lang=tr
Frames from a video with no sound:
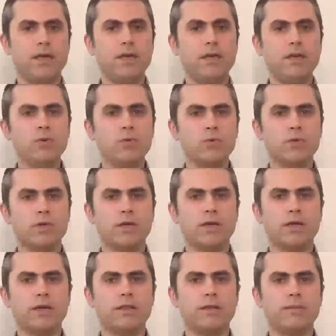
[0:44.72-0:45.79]
İki unsura
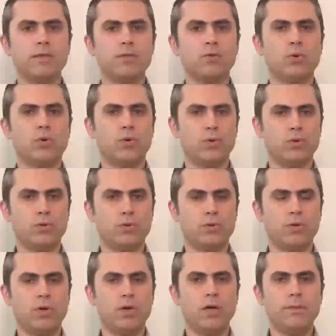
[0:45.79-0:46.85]
dikkat edilmesi doğru olur.
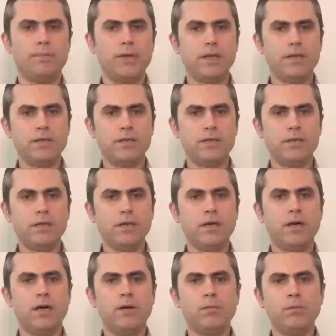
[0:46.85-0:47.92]
Birincisi,
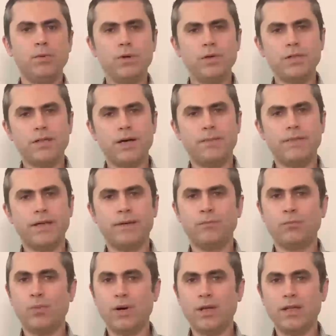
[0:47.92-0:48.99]
bu
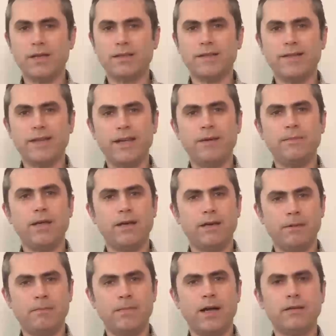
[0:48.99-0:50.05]
işlemlerin bu alanda deneyimli
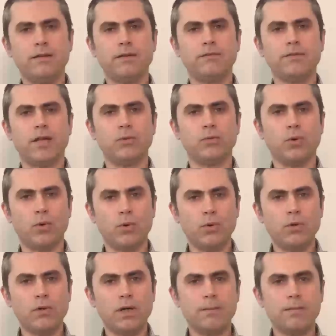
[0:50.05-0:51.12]
hekimler tarafından doğru
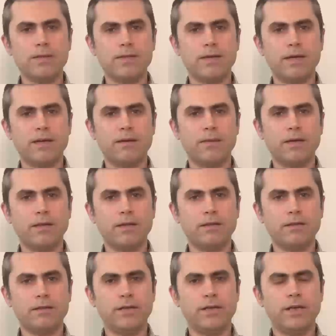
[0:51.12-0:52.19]
uygulanması
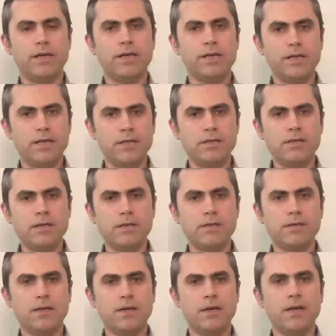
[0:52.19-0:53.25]
gerekmektedir. İkincisi
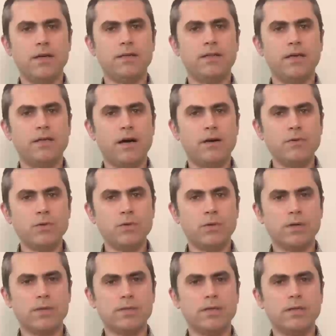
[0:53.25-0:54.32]
ise tedavi
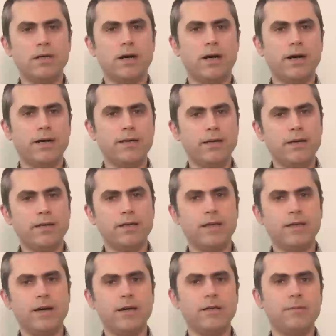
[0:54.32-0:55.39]
sonrası ayda ya da
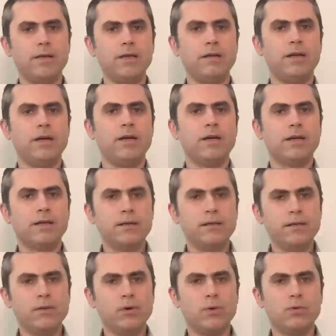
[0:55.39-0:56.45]
iki ayda bir
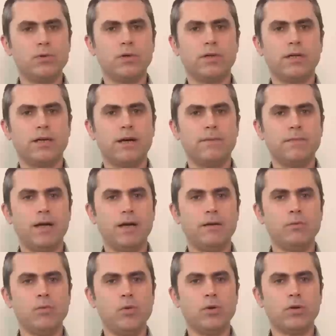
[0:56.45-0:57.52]
kıl dökücü
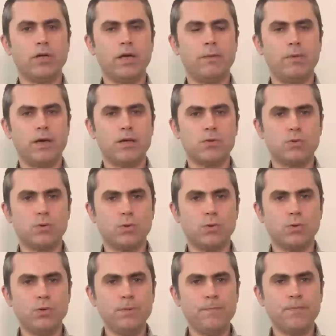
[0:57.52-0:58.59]
kremlerle bu bölgenin
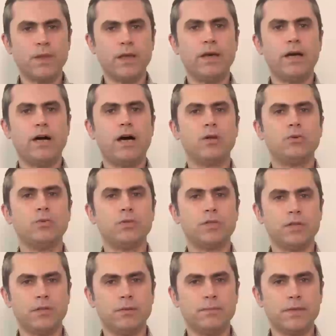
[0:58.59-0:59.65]
epilasyonunu her gün
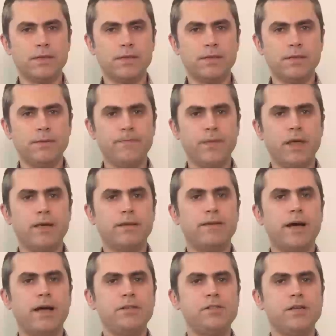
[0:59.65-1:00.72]
dışa alınmasını,
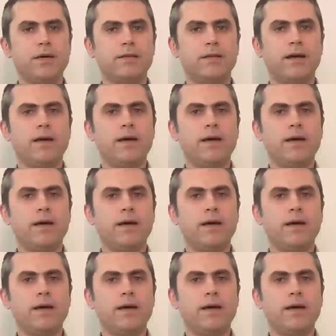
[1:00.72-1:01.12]
tercihen